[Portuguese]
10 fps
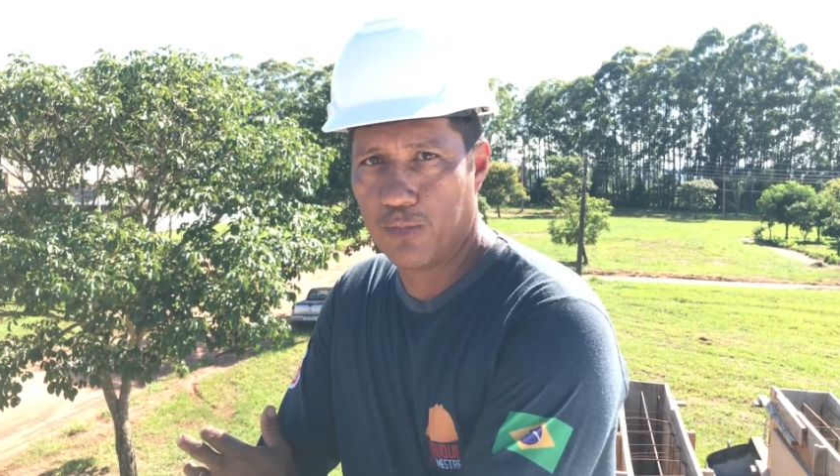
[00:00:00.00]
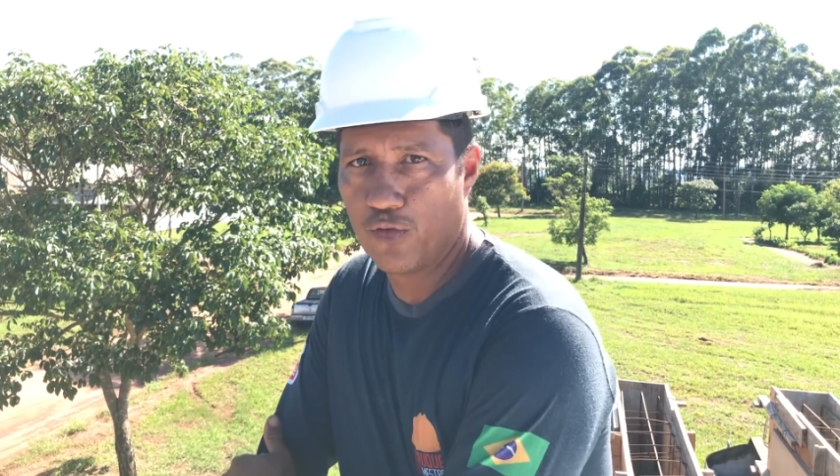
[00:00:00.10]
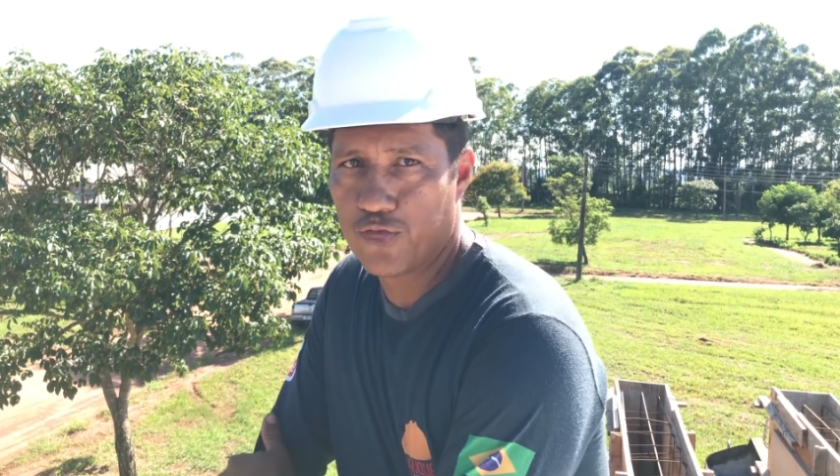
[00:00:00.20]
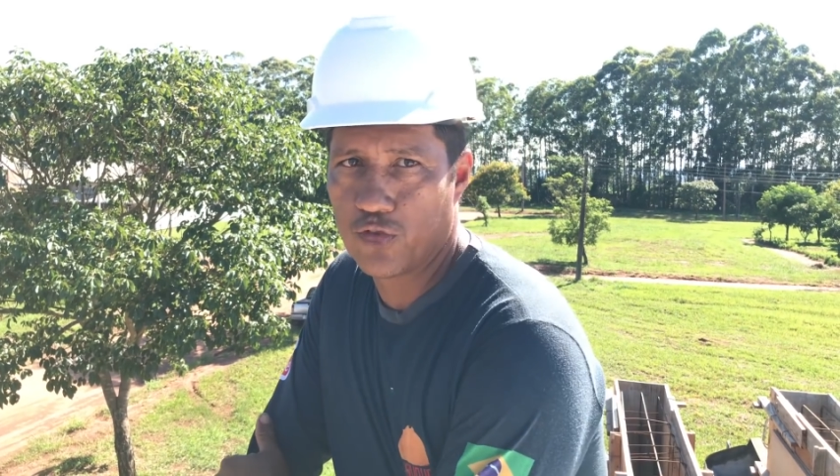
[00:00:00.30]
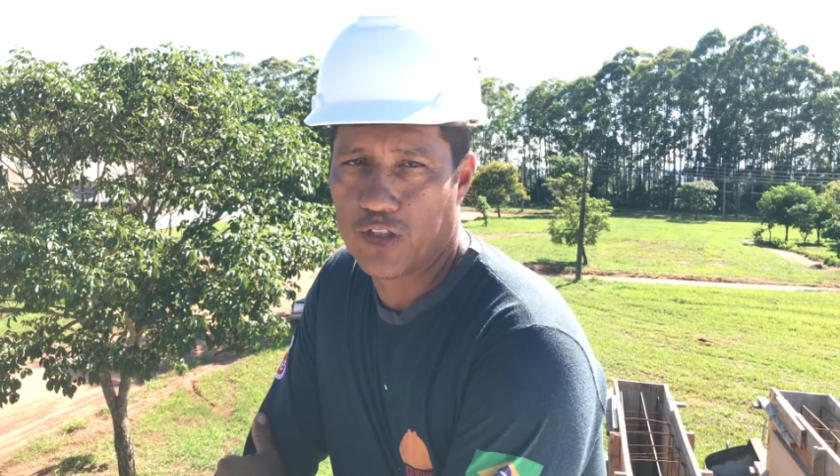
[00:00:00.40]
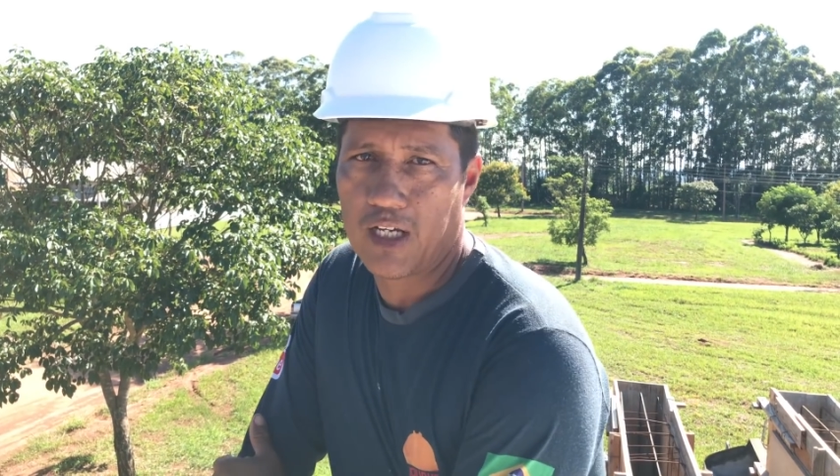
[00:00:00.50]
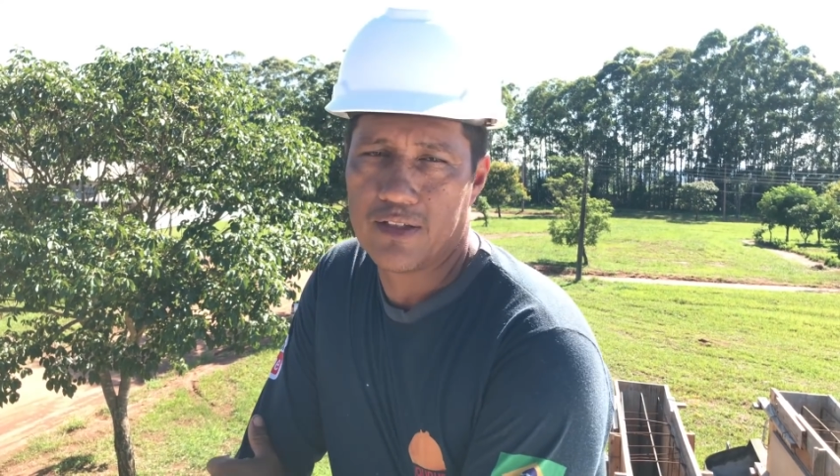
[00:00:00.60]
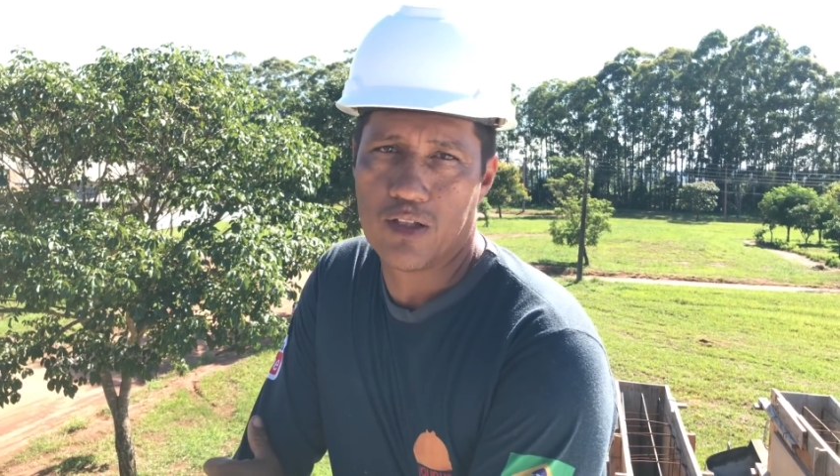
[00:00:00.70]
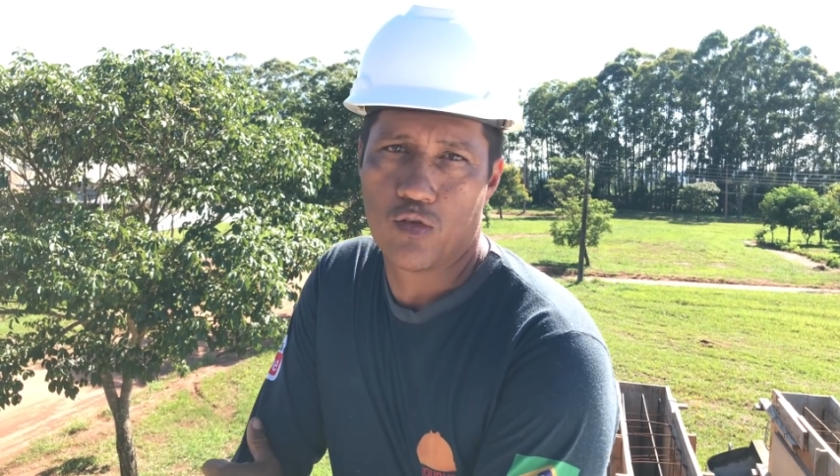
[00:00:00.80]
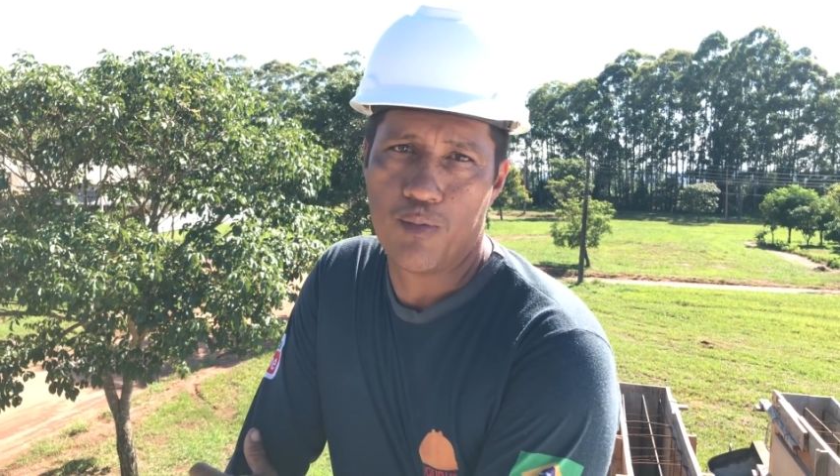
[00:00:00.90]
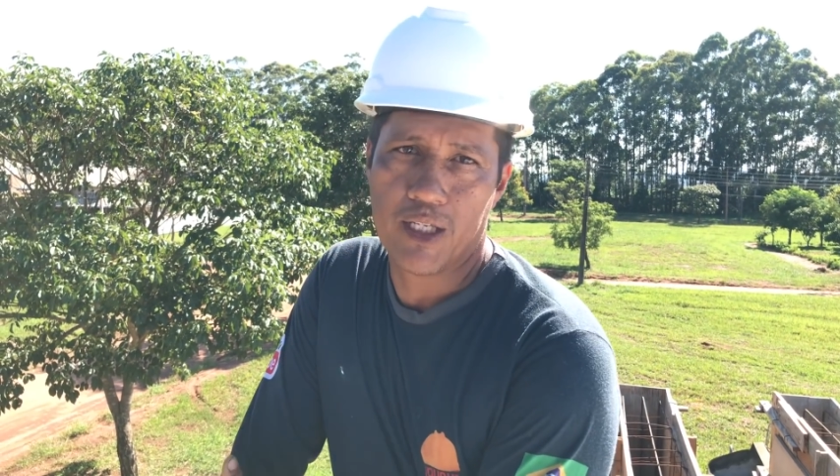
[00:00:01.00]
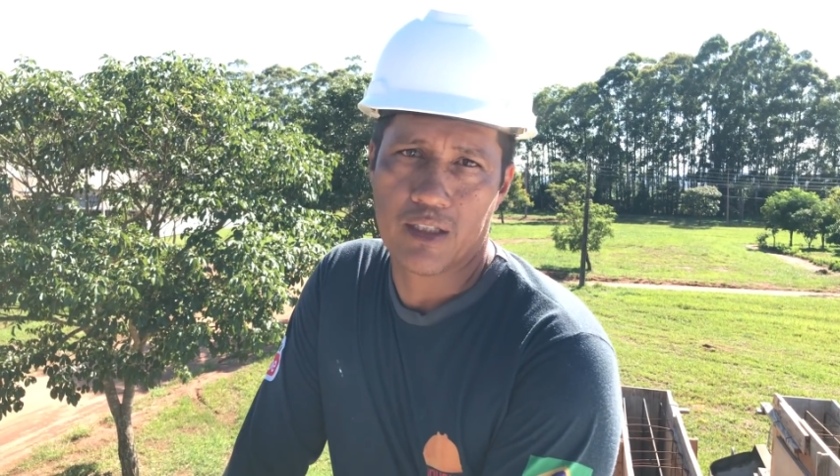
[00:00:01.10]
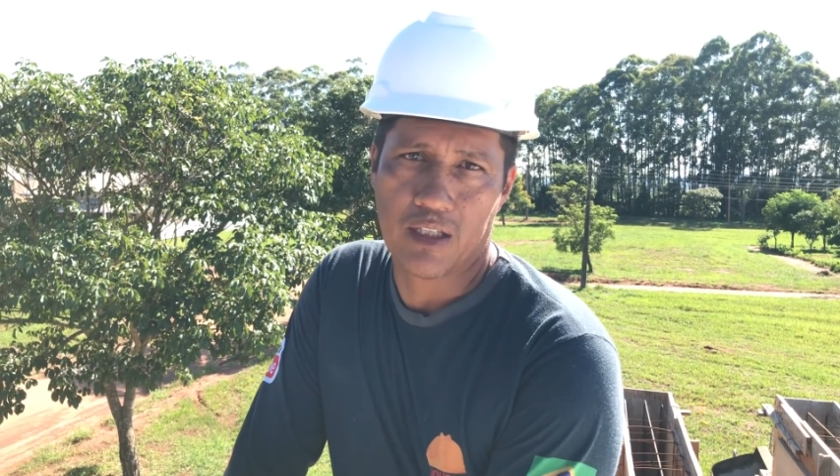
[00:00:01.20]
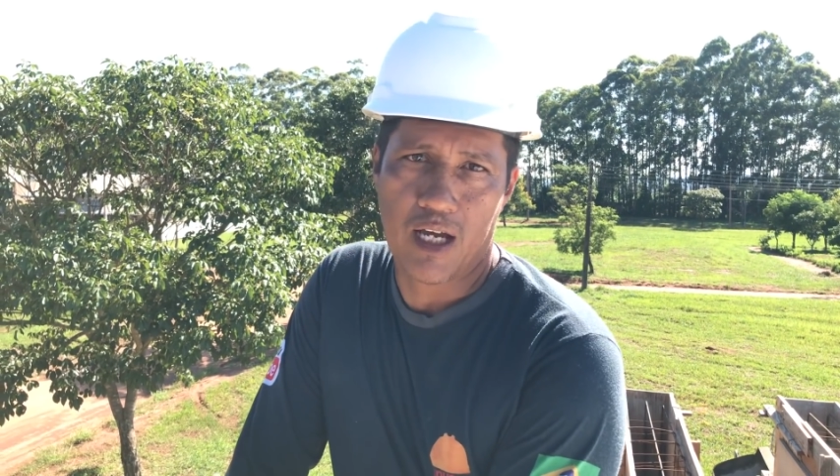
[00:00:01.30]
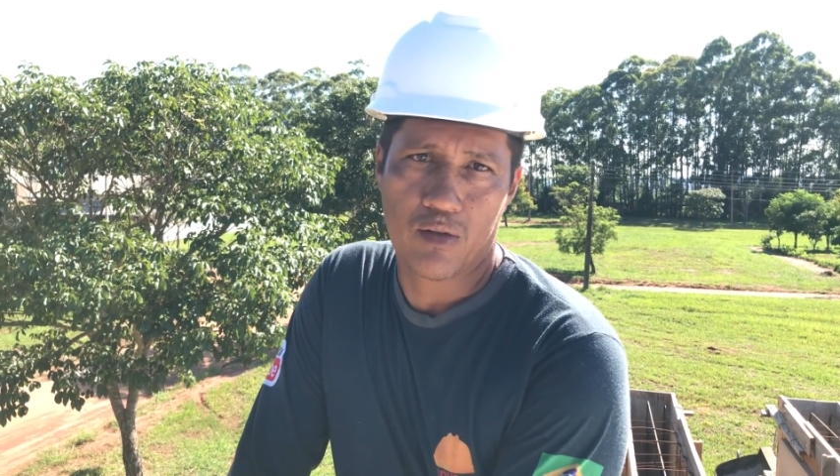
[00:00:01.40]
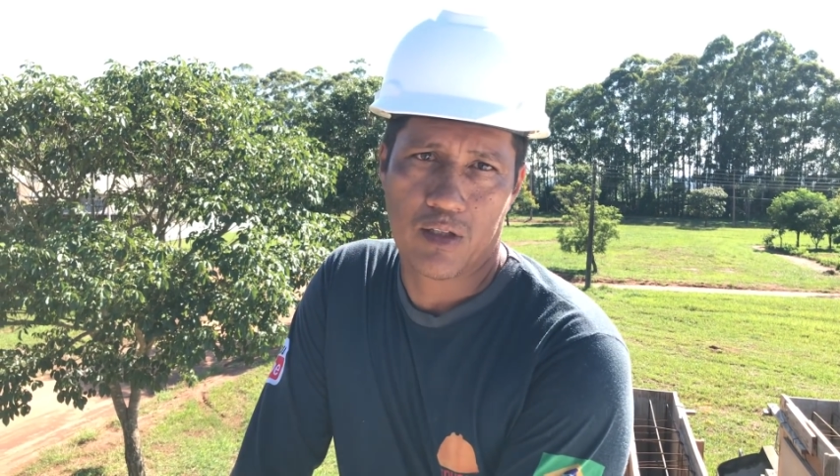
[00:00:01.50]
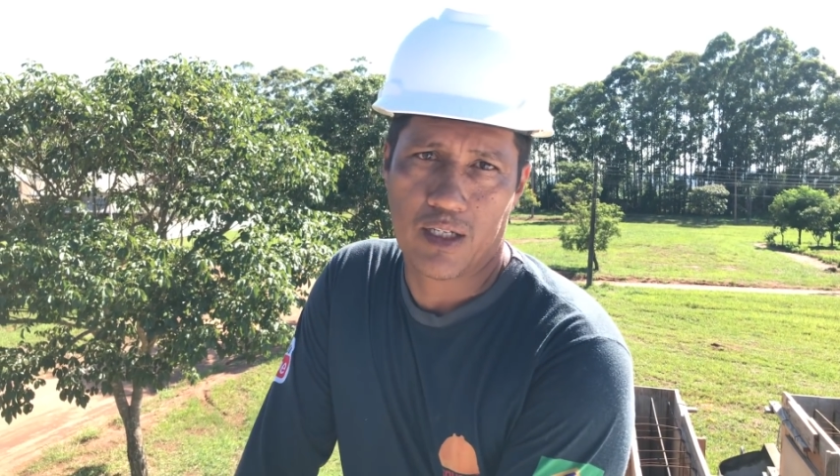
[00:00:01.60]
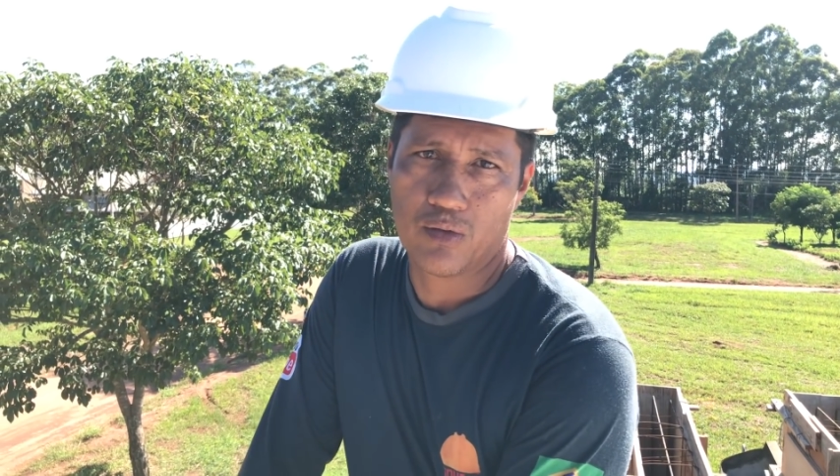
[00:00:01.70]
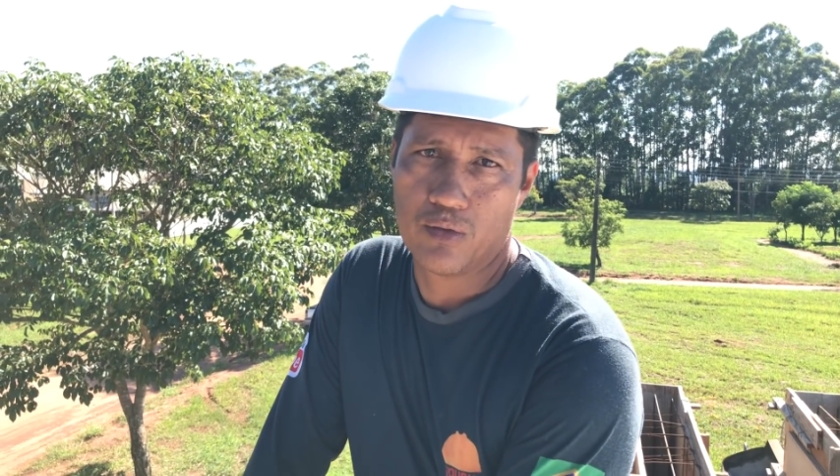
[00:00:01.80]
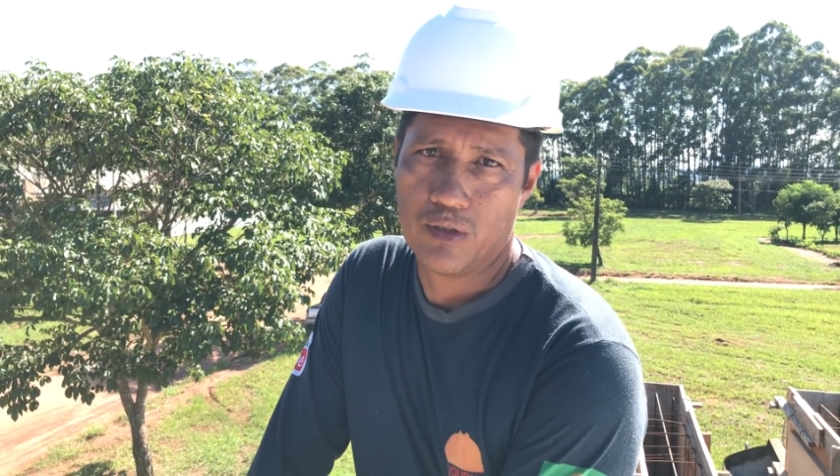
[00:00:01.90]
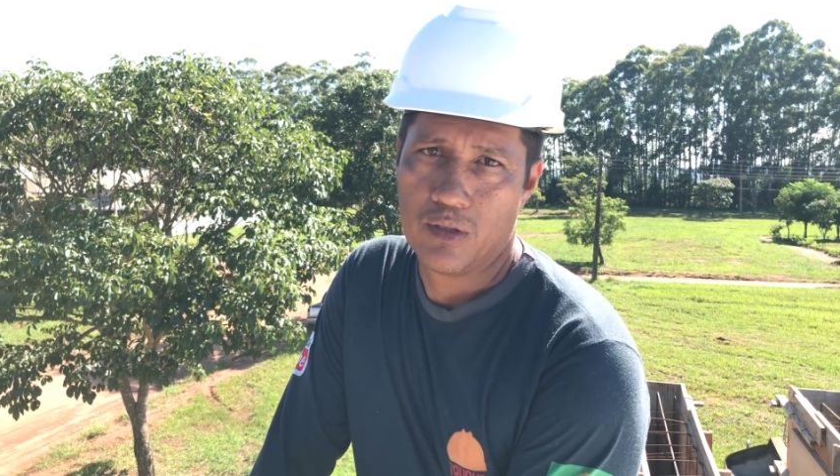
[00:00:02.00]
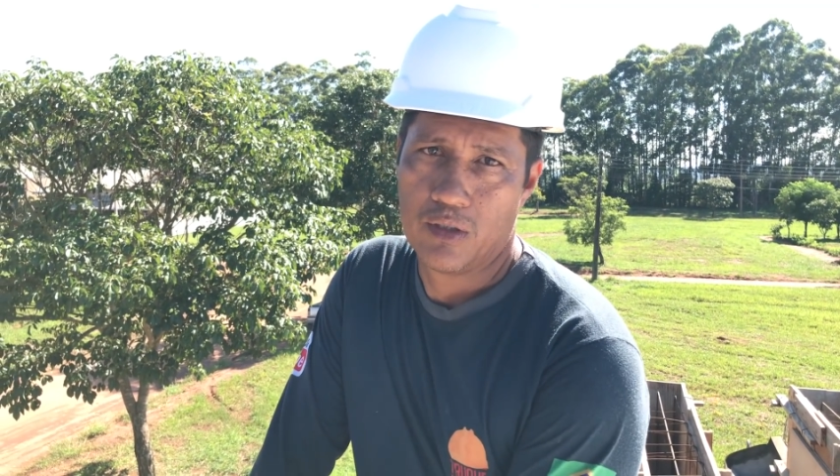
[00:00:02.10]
profissionais que comentaram lá no,